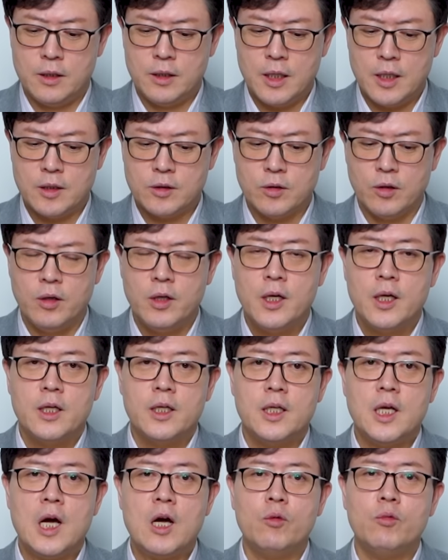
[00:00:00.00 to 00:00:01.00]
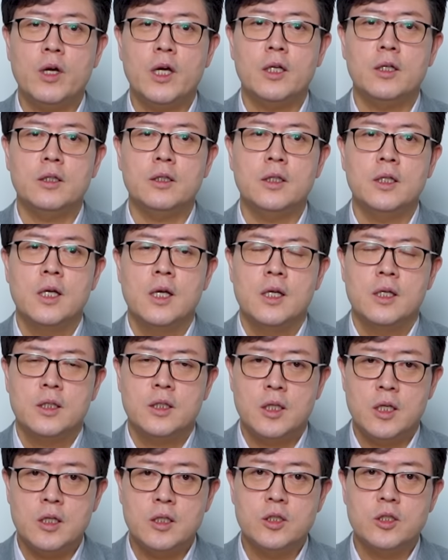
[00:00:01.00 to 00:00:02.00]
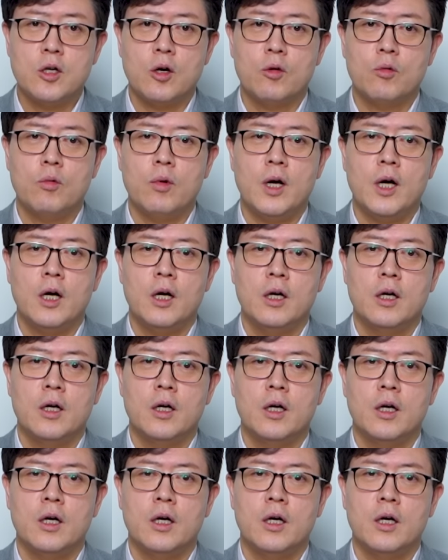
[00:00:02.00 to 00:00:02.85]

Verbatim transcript: 따라서 향후에는 실적과